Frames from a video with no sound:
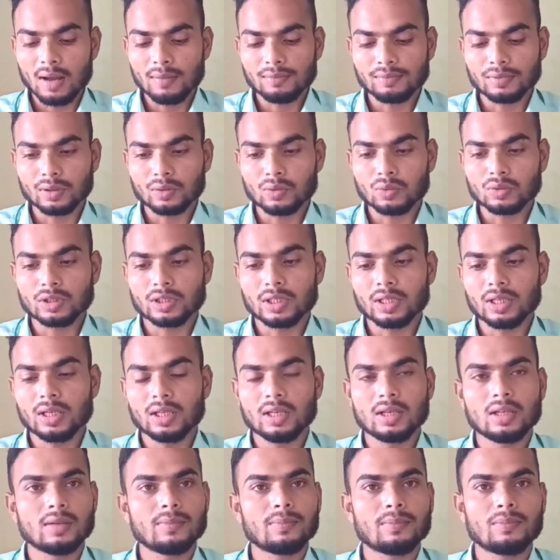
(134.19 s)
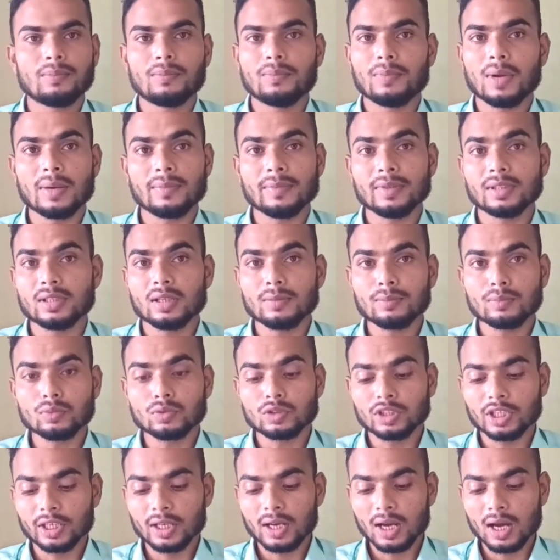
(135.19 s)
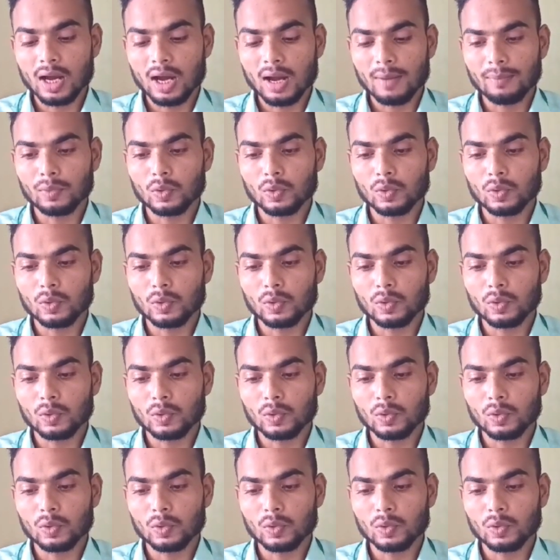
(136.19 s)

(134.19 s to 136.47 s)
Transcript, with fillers: आपसे कुछ ये परमिशन पूछेगा